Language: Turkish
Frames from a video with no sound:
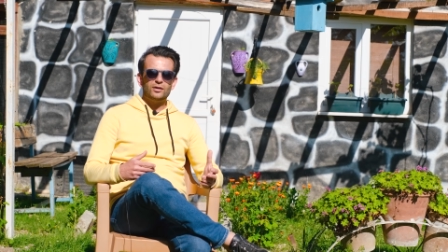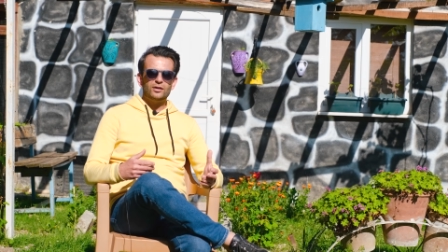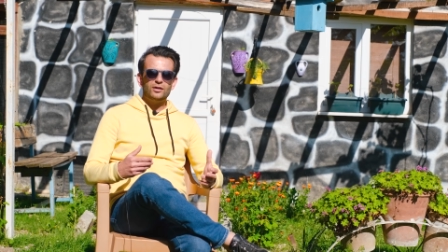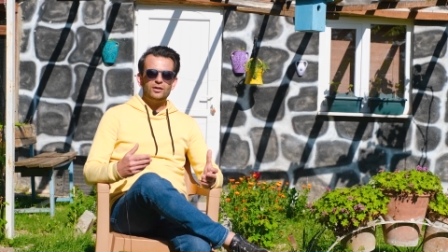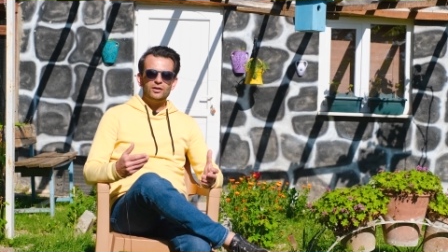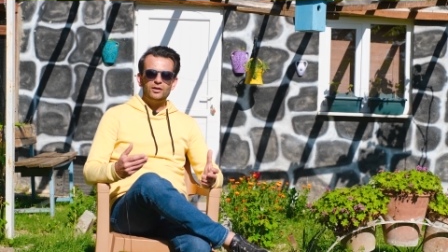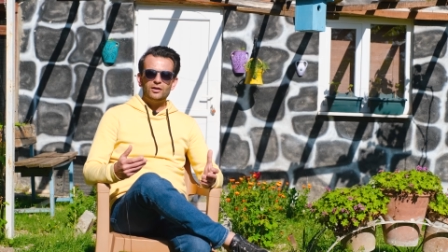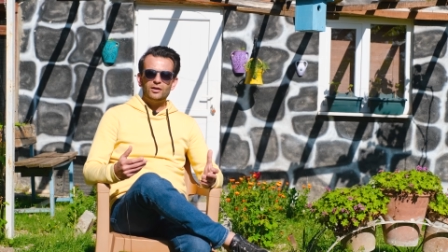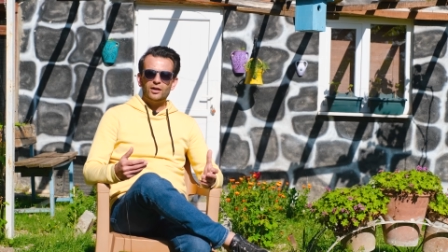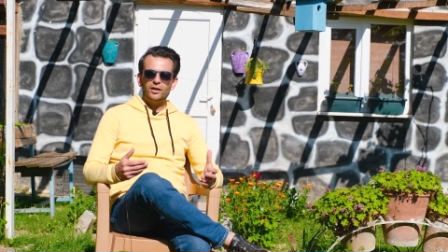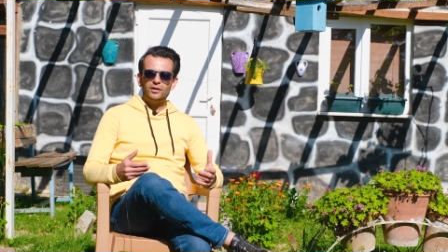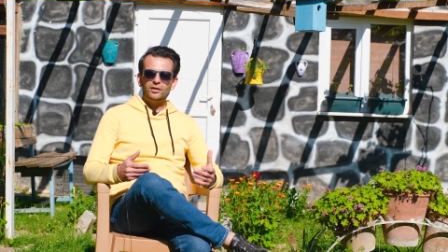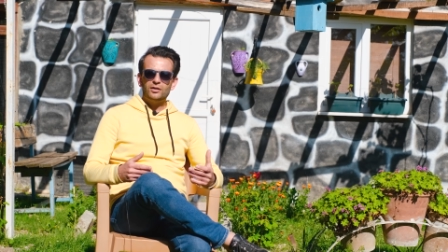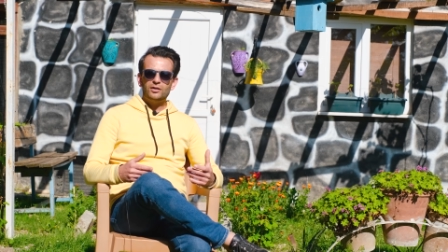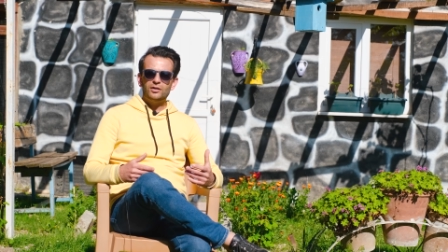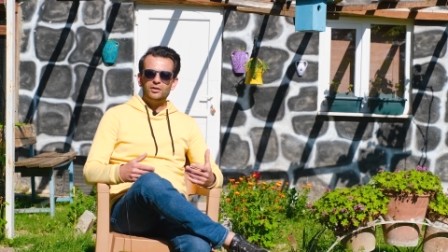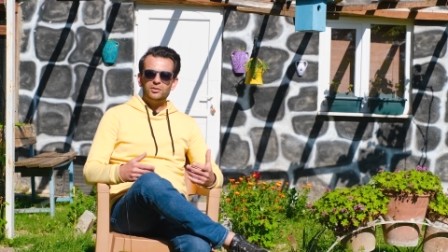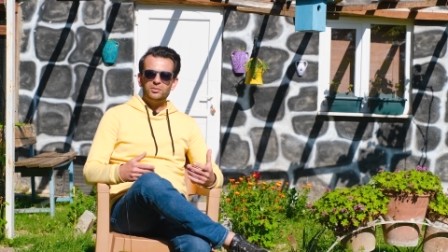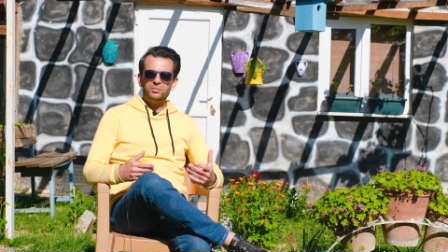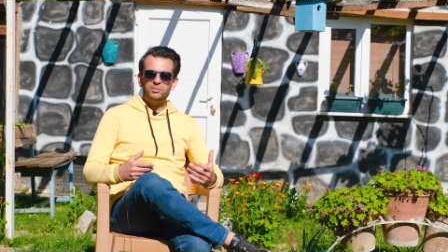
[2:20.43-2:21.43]

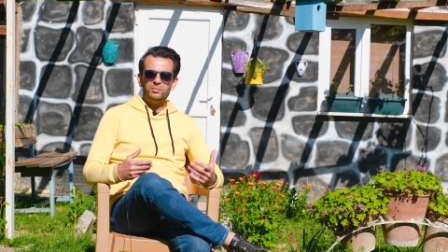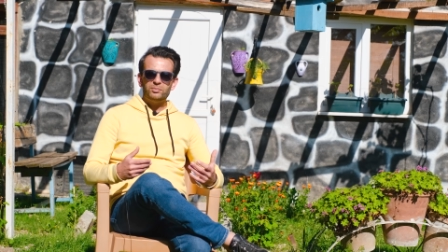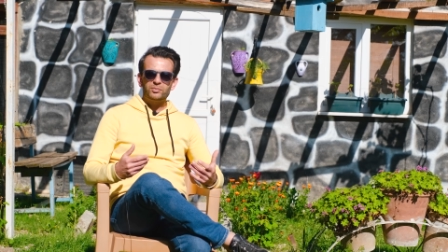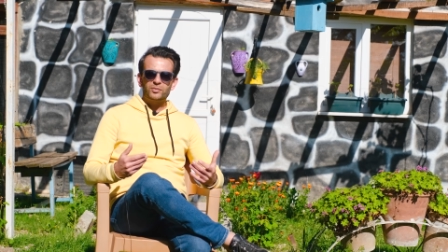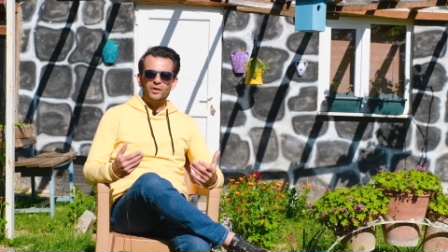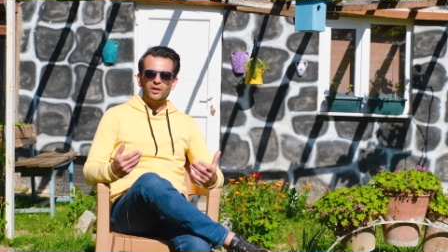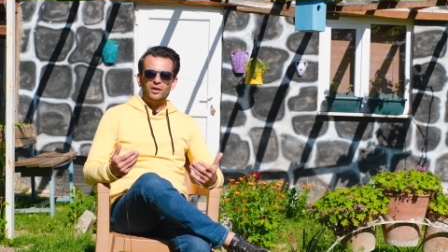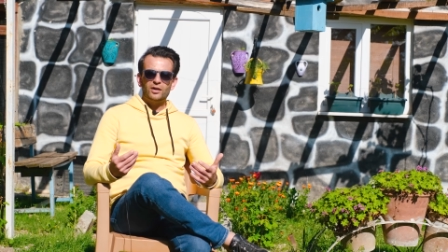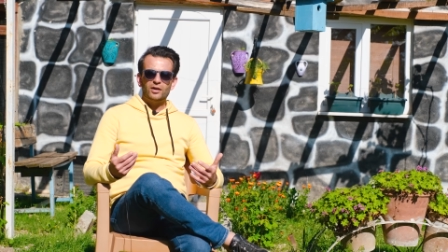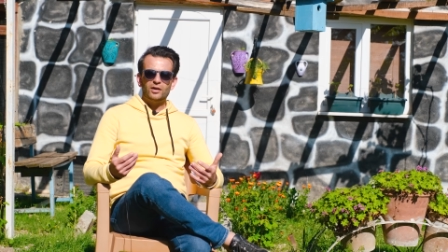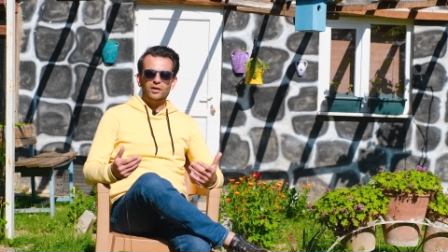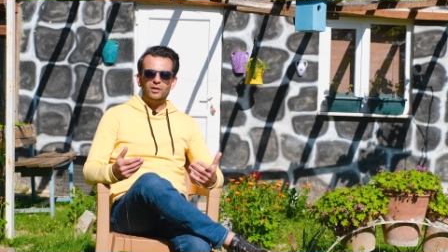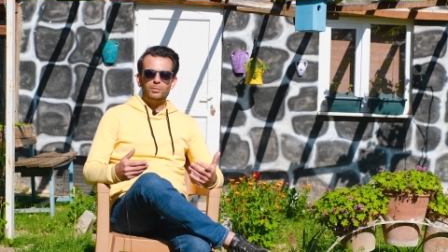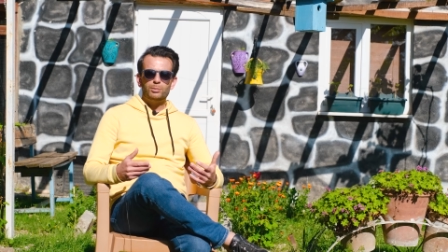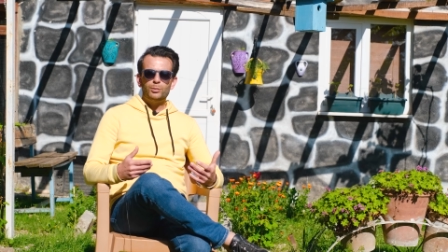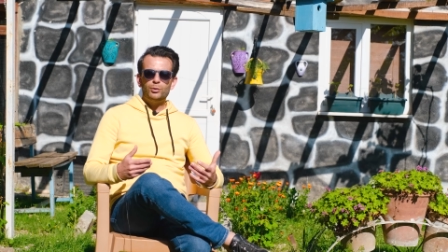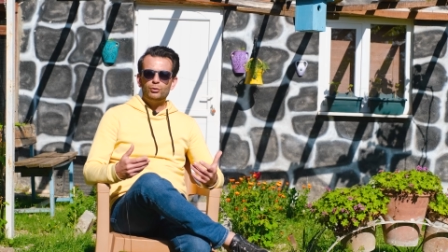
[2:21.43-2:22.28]
ilgilendiğim e,